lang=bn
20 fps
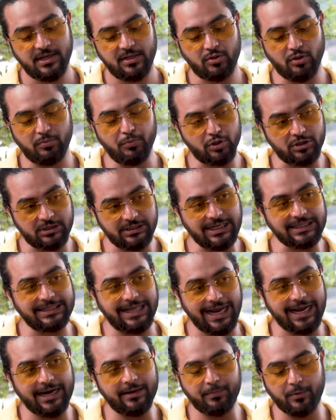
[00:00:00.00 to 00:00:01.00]
তো মুক্তিটা
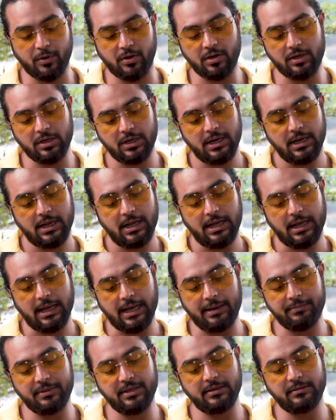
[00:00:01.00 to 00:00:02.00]
দেখার পর
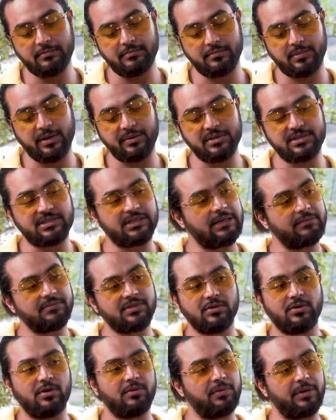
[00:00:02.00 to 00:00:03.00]
আমি ভেবেছিলাম
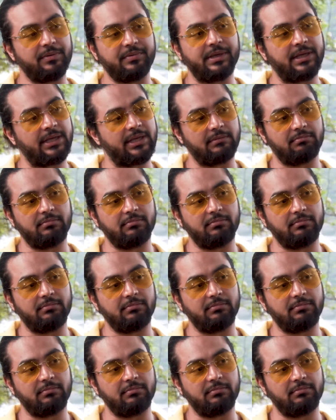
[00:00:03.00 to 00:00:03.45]
যে ও মেবি